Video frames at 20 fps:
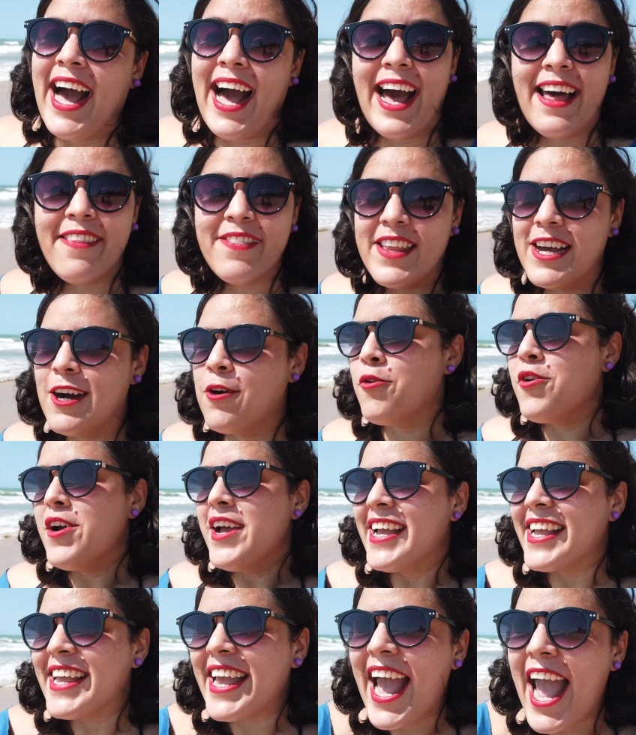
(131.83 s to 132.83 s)
Ah, não,
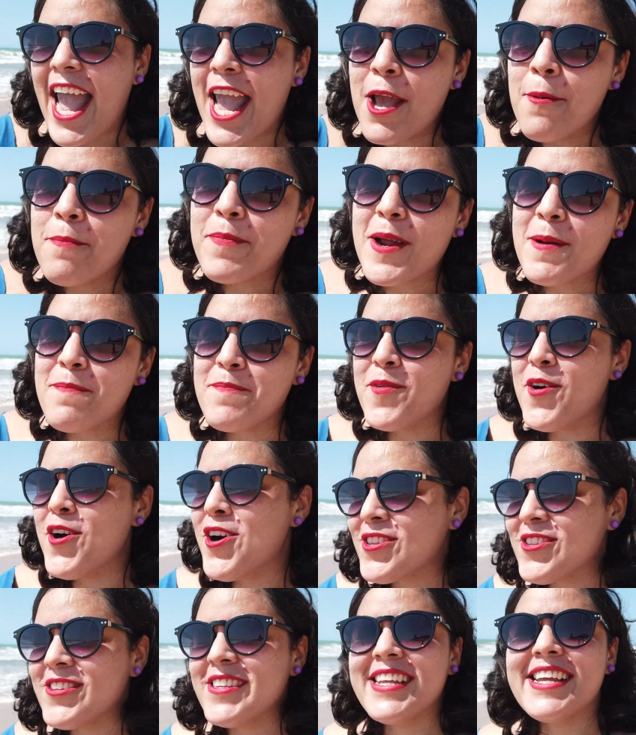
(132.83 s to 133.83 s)
quer ir para
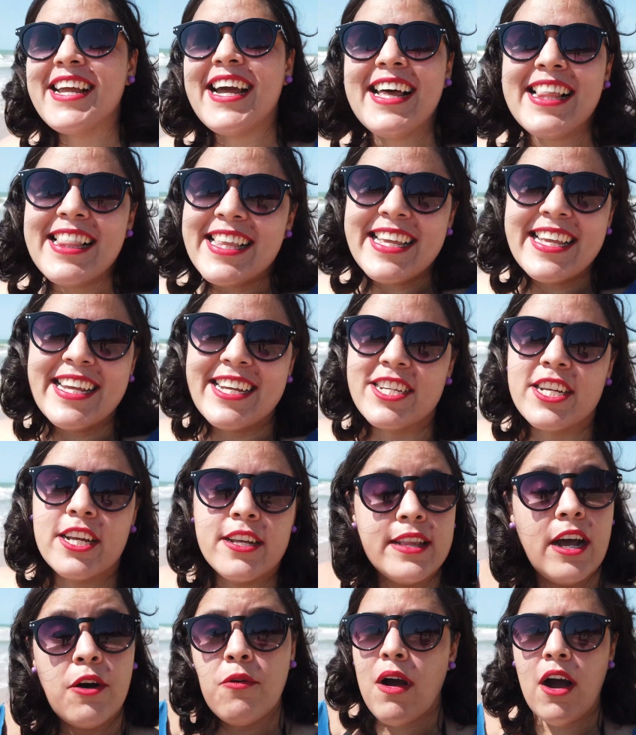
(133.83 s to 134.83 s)
Porto de
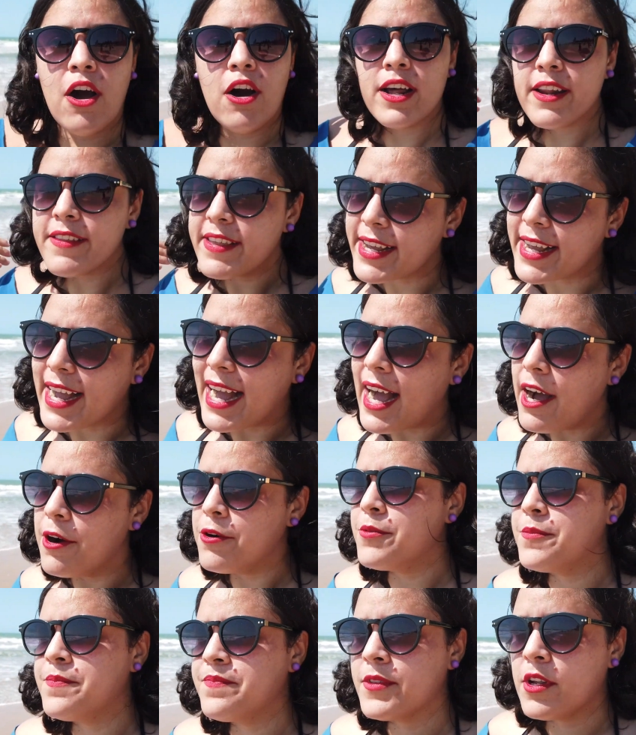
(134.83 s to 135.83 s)
Galinhas, dá uma hora de
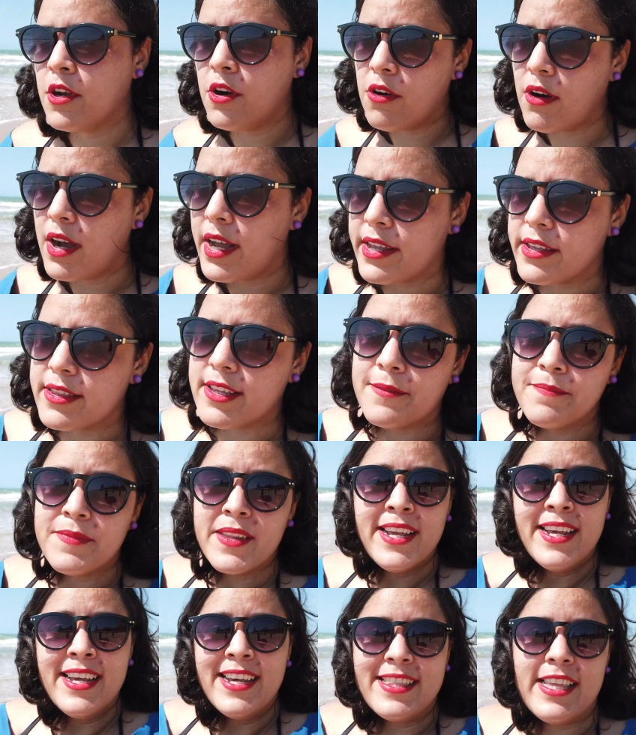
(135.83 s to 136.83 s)
carro. Ou ainda,
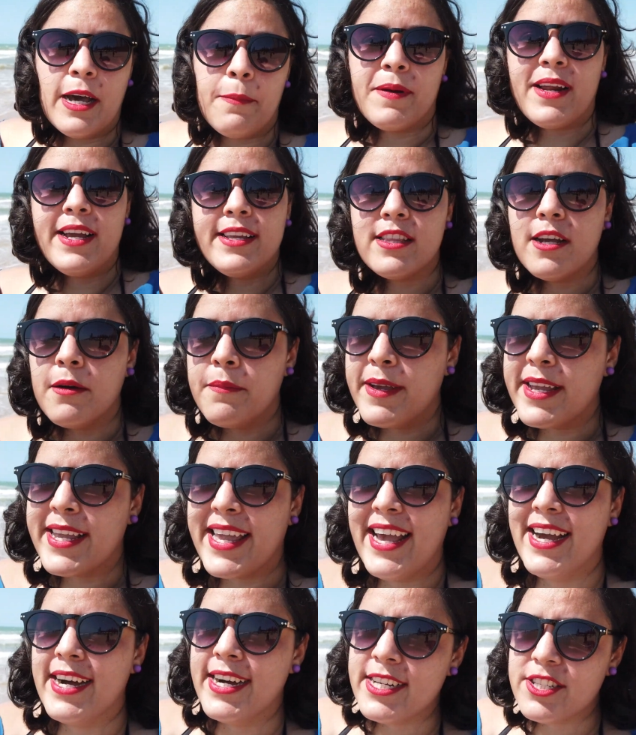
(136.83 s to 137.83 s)
dá para ir
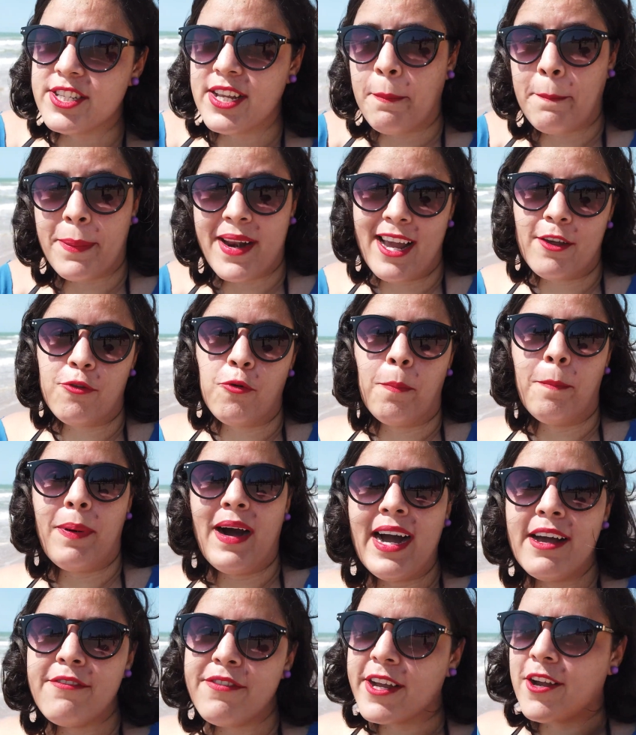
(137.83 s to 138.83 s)
também, que é antes, a Praia do
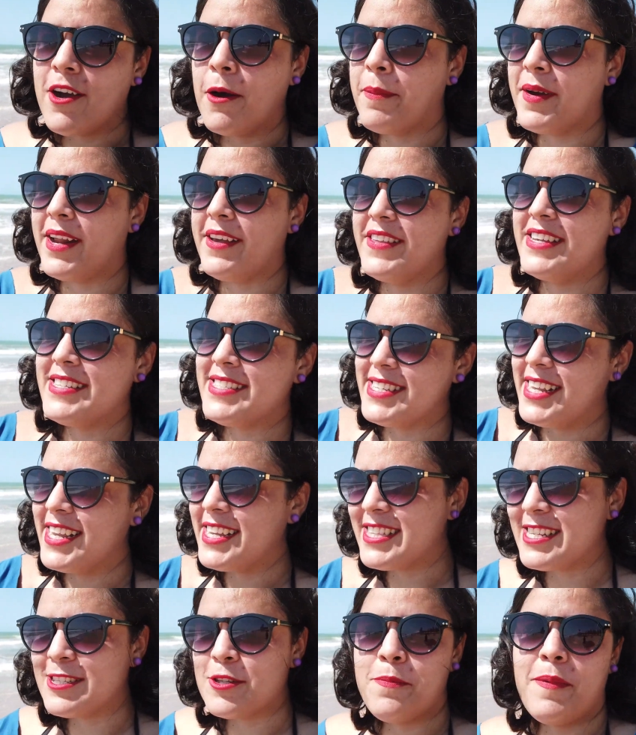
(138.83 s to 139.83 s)
Paiva, que é uma praia
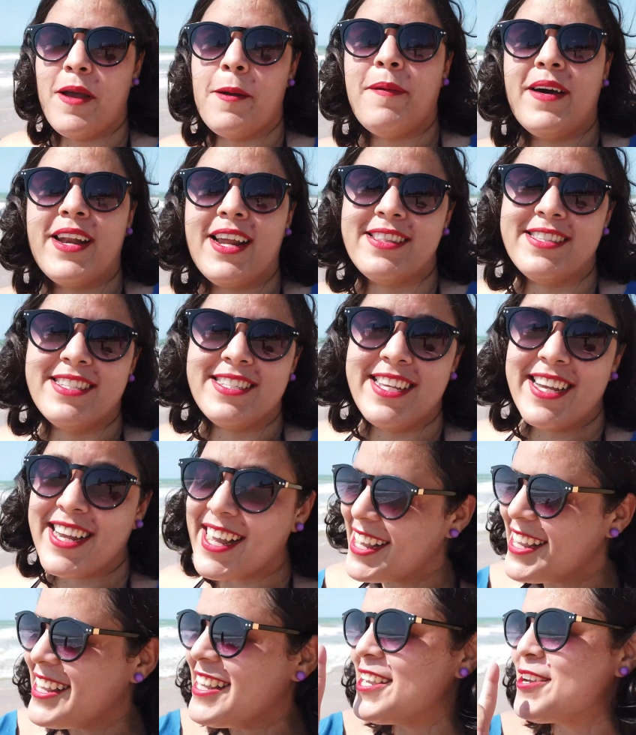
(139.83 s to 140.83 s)
deserta, super
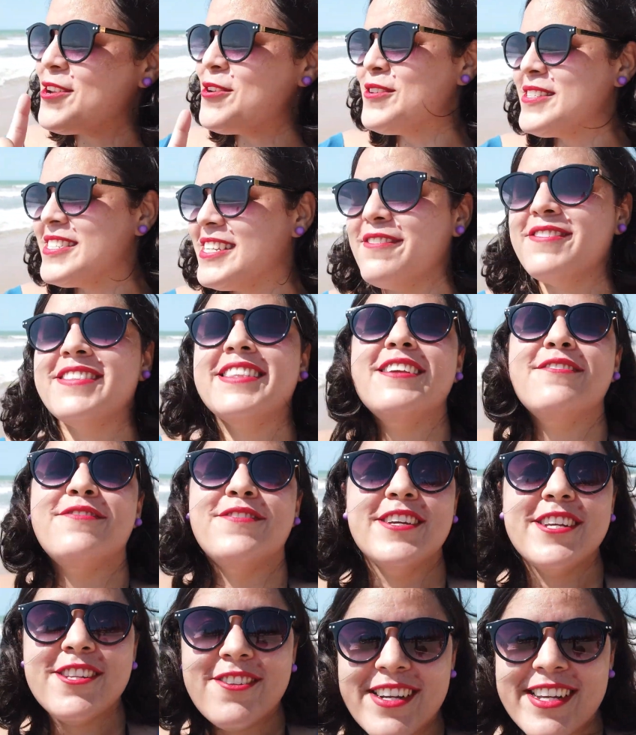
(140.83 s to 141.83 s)
paradisíaca. Inclusive
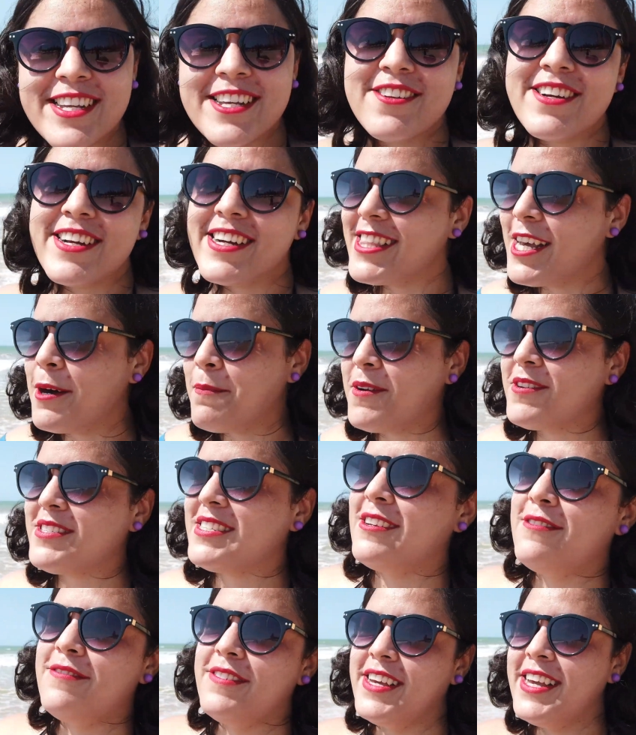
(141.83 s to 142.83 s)
tem vídeo aqui no canal
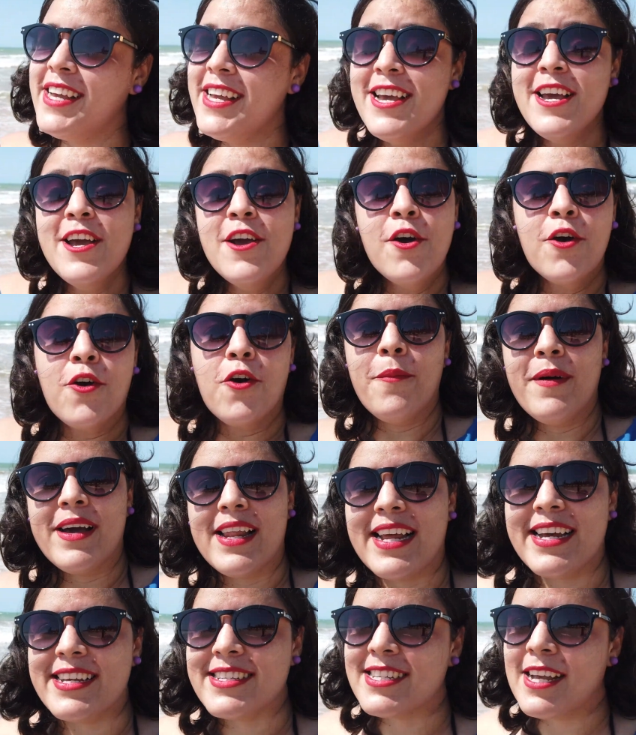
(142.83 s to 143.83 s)
para você ver
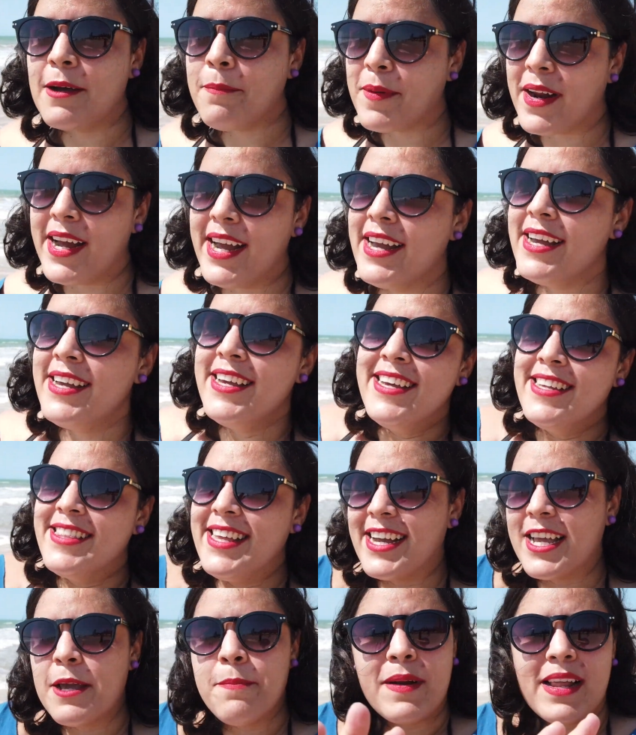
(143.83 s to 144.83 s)
como é lá essa praia.
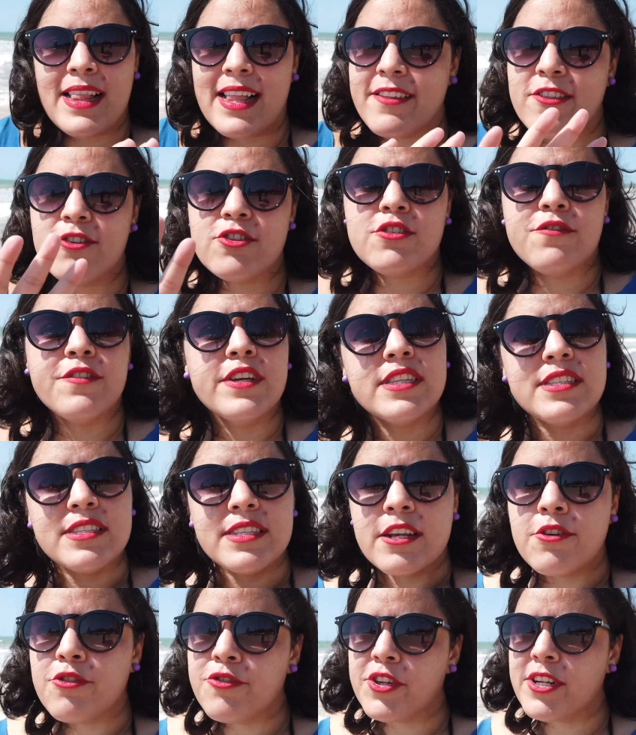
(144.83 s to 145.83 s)
Daqui para lá dá uns
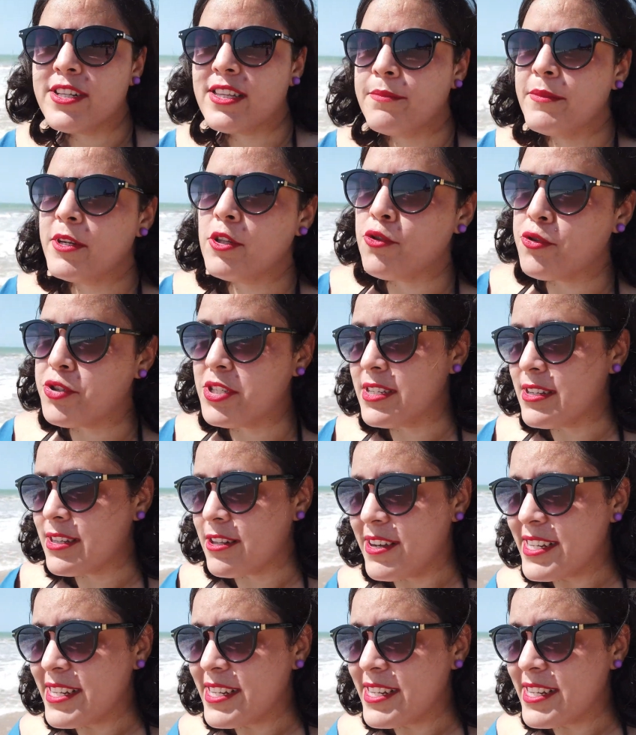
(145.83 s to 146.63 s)
25, 30 minutos.